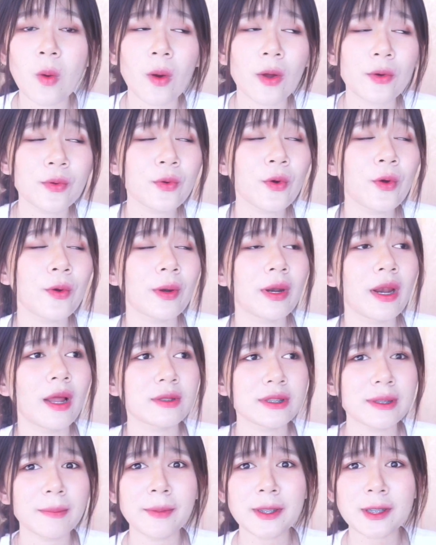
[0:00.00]
อะทุกคนเรา
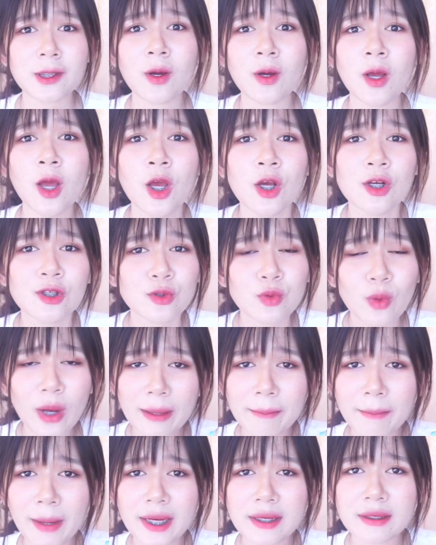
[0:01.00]
จำเป็นต้องช่วย
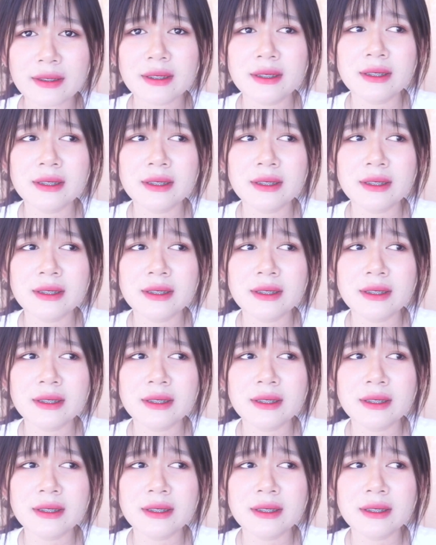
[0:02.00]
มัน